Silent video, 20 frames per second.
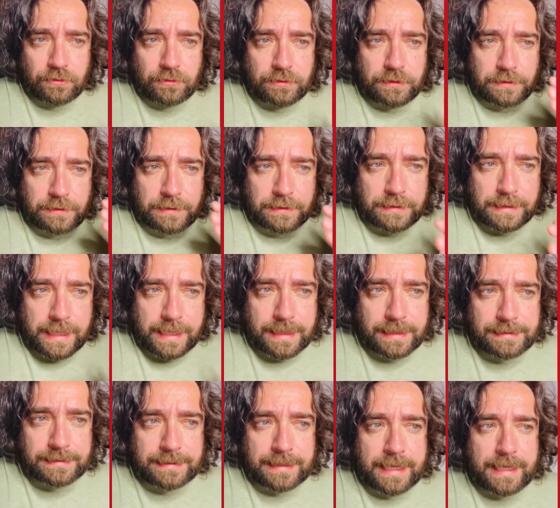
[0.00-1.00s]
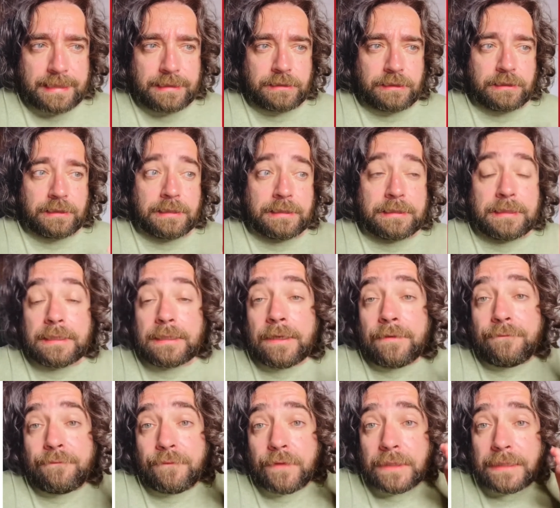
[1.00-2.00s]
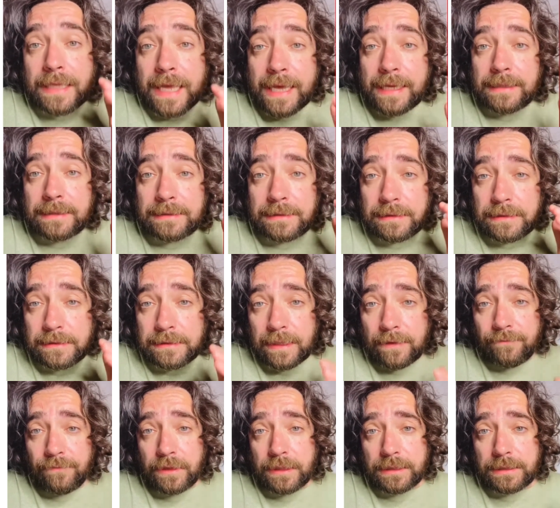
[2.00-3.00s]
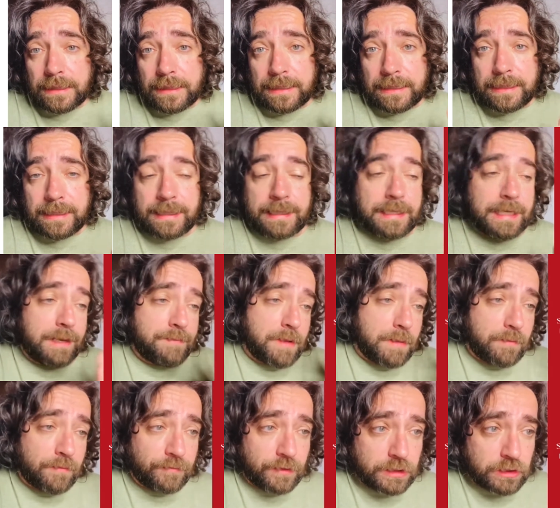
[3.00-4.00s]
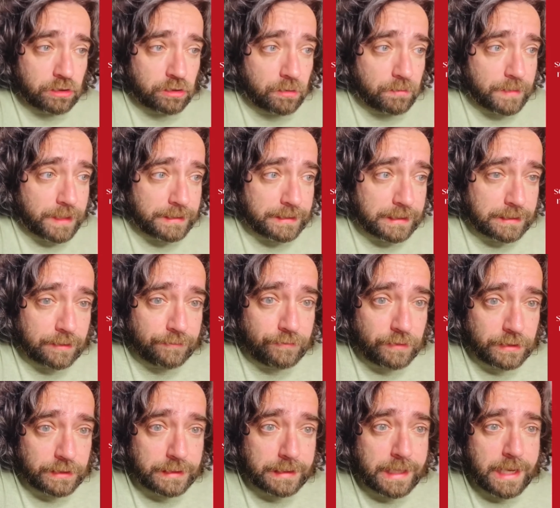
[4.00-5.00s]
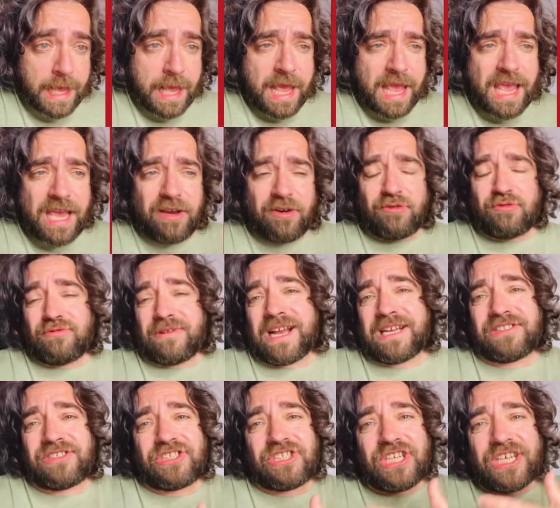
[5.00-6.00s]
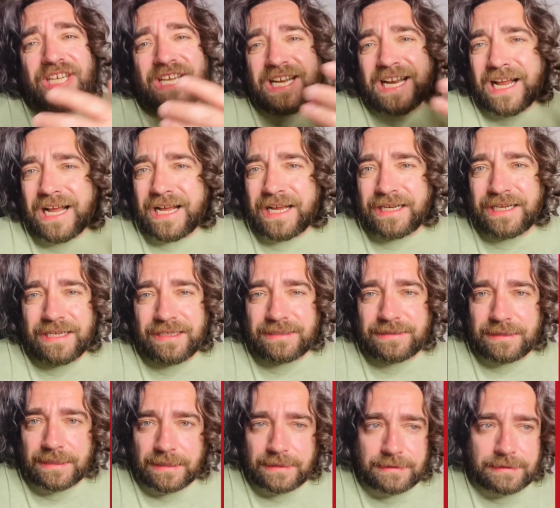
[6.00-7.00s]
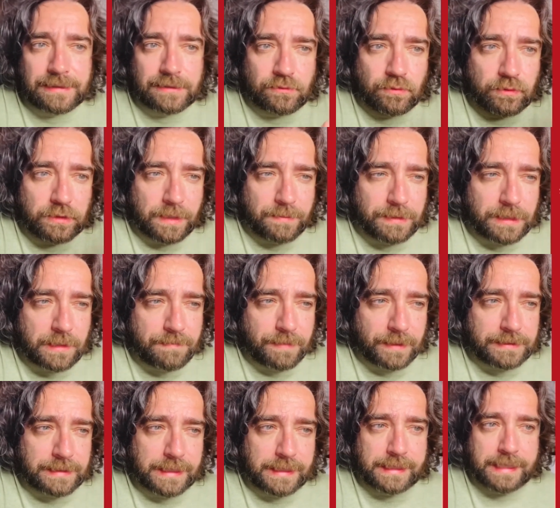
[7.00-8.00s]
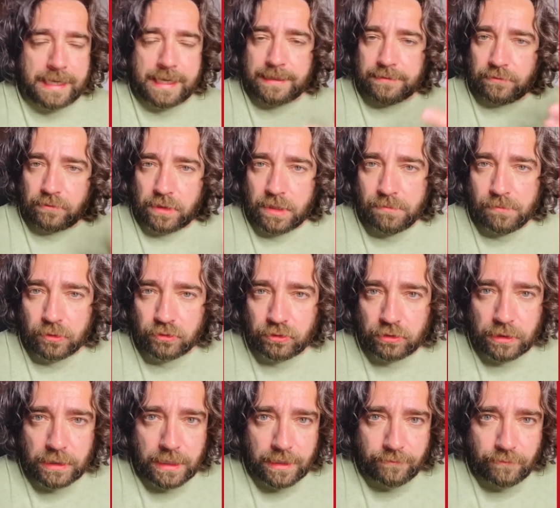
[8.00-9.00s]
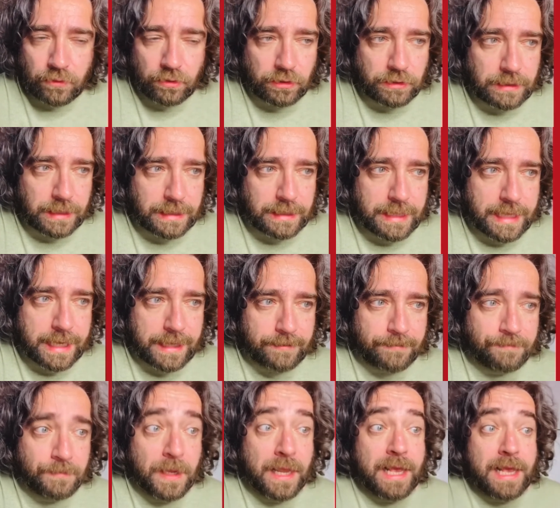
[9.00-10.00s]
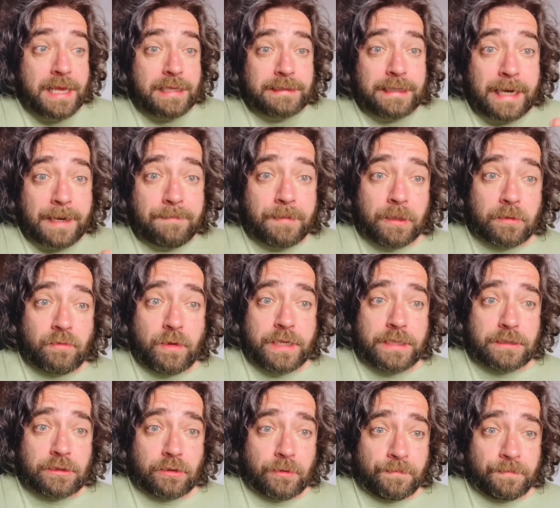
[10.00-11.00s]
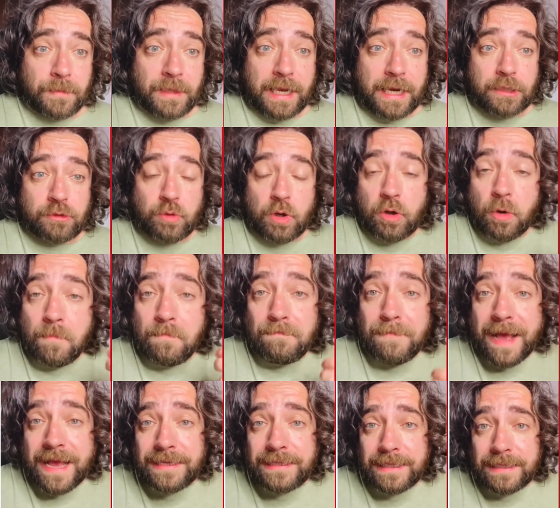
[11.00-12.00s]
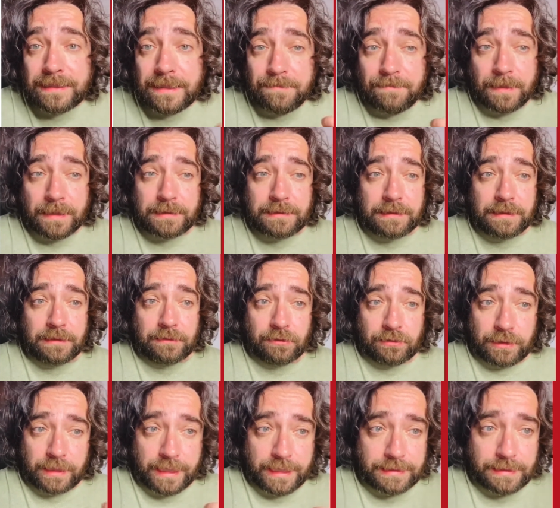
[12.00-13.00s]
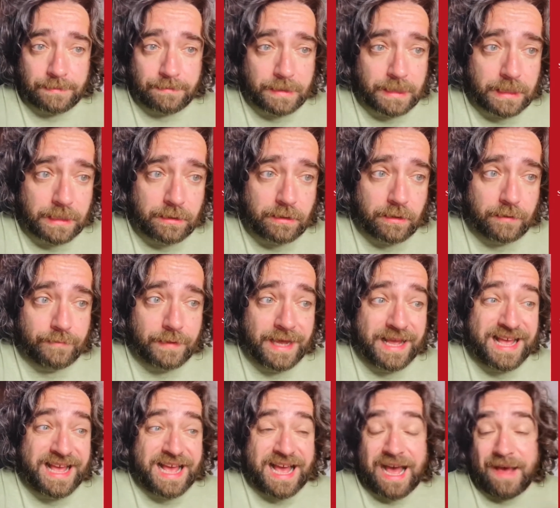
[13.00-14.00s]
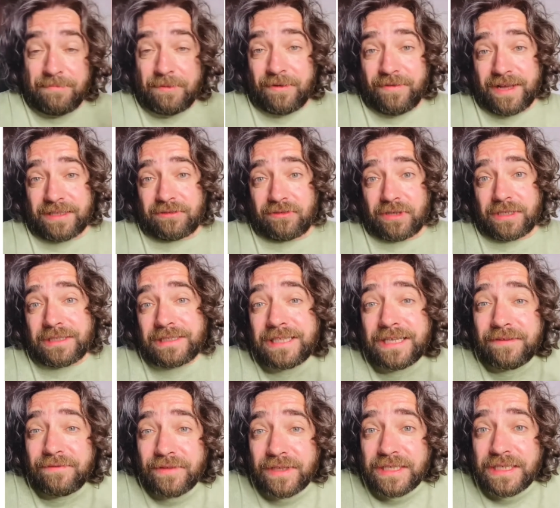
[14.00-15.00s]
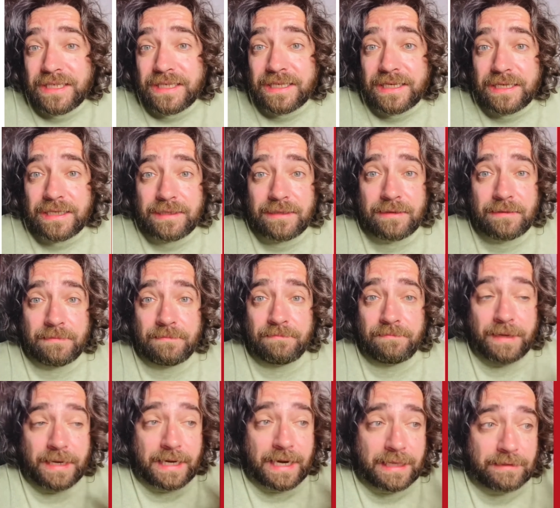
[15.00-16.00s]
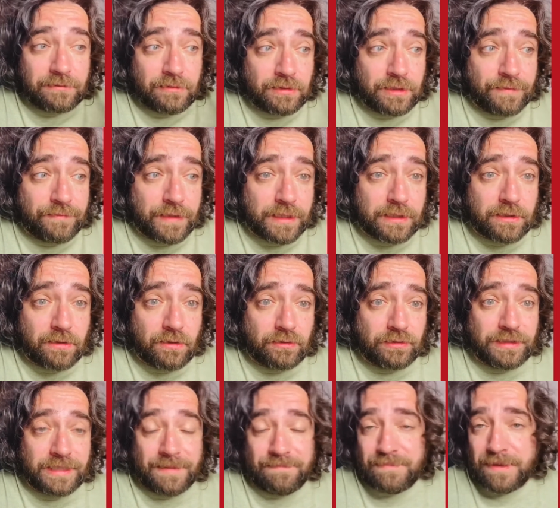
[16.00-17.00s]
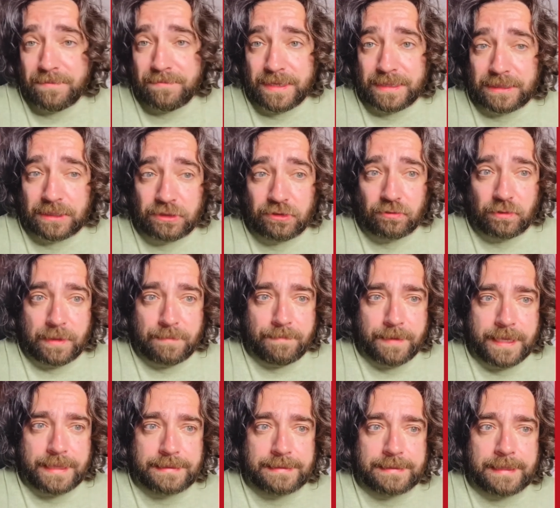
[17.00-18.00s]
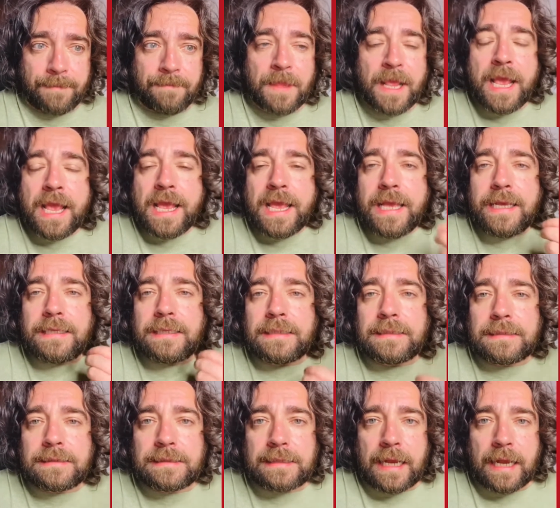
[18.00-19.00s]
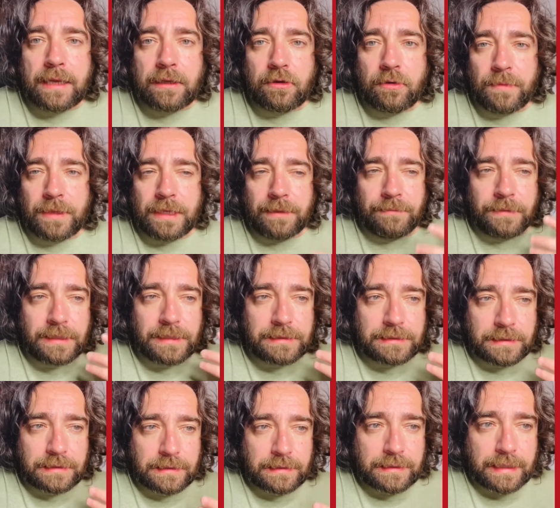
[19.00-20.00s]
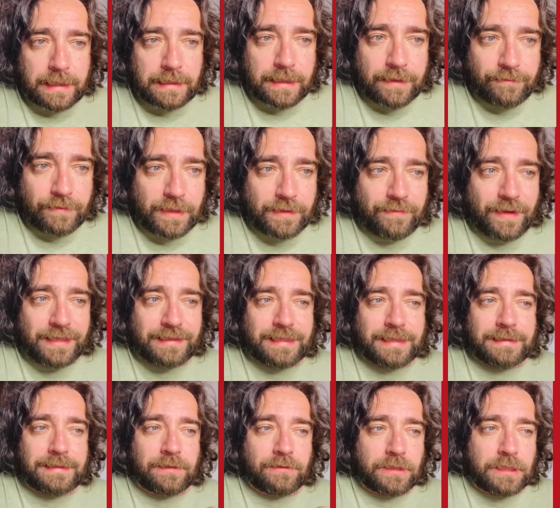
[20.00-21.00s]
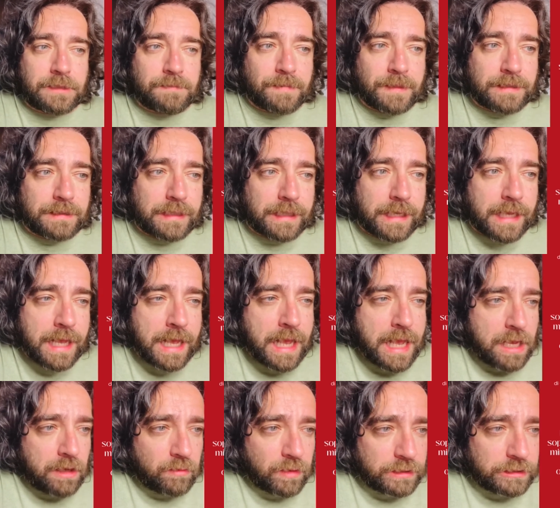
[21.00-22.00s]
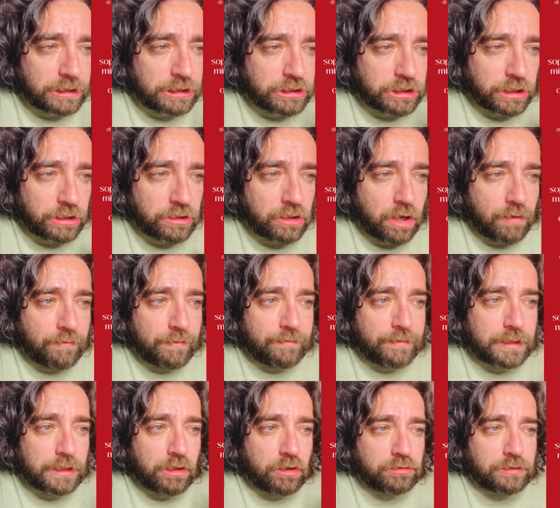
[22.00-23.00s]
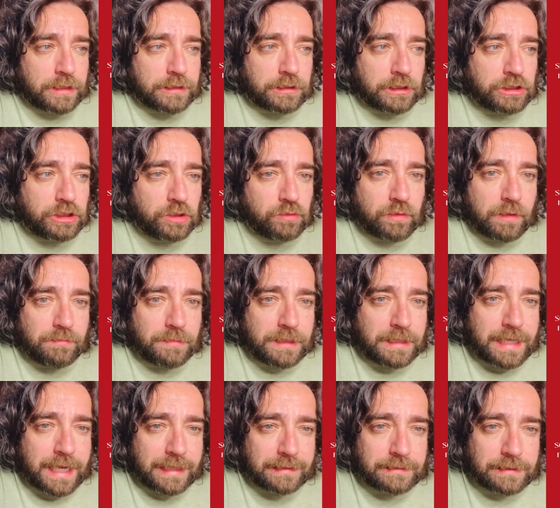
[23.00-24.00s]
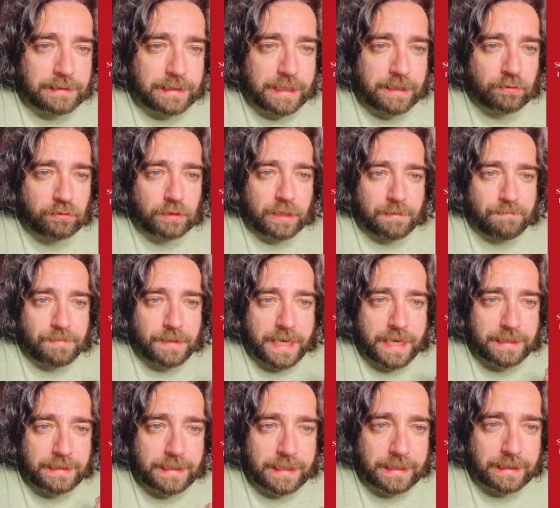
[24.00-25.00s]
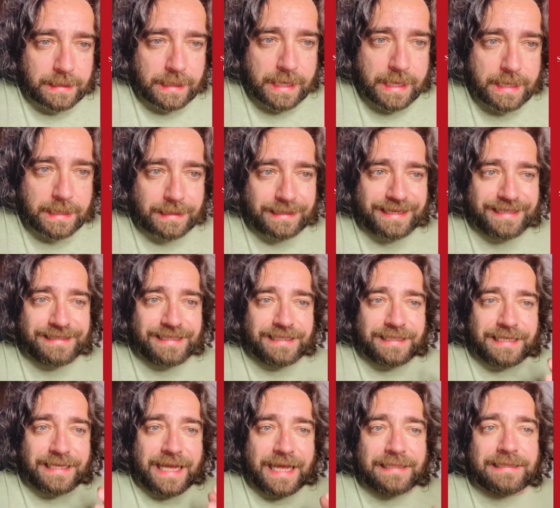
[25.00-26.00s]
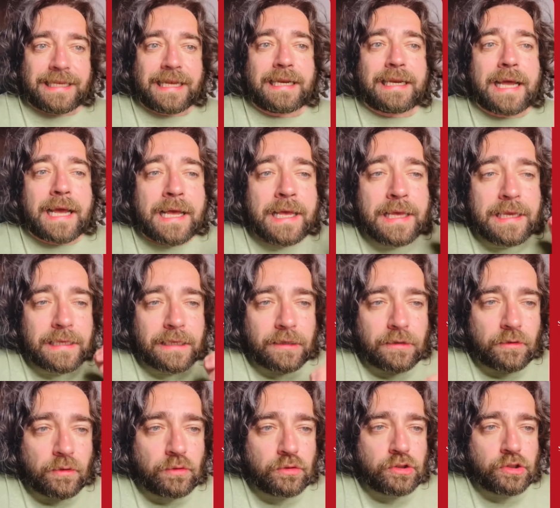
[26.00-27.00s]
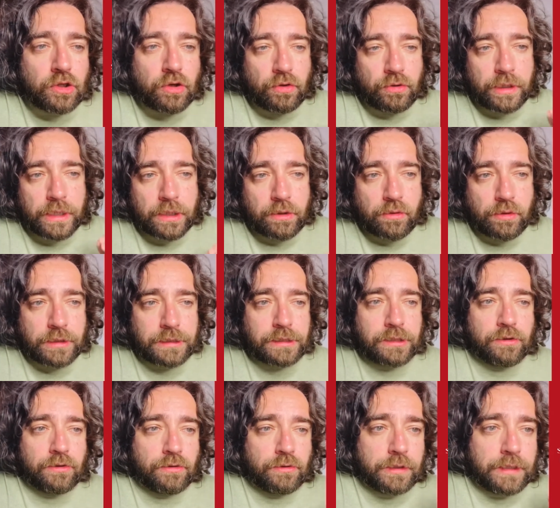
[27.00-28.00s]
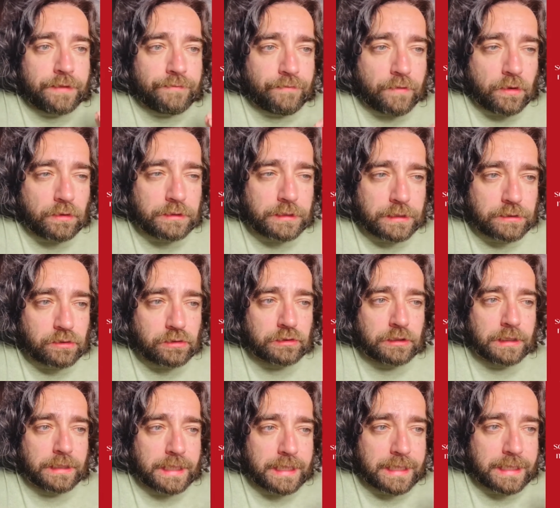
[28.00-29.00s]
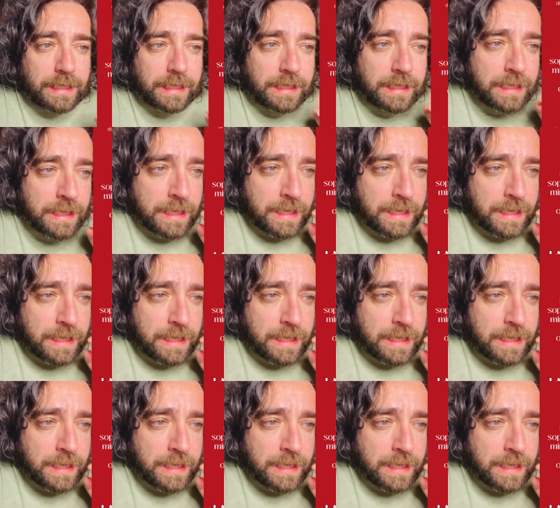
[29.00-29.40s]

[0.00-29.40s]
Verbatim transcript: di DDL Zan ci disse di fidarsi di Salvini e della Lega, abbiamo visto come è andata a finire, e con una generale assenza sul tema del patriarcato nel mondo del lavoro italiano. Sarà per questo che la sua compagna di partito, Teresa Bellanova, ha provato a intervenire parlando di vergogna per metterci una pezza. E chissà come la ministra d'Italia Viva ha intenzione di spendere quei 19,85 miliardi di euro del PNRR dedicati alla inclusione, coesione, volte a sostenere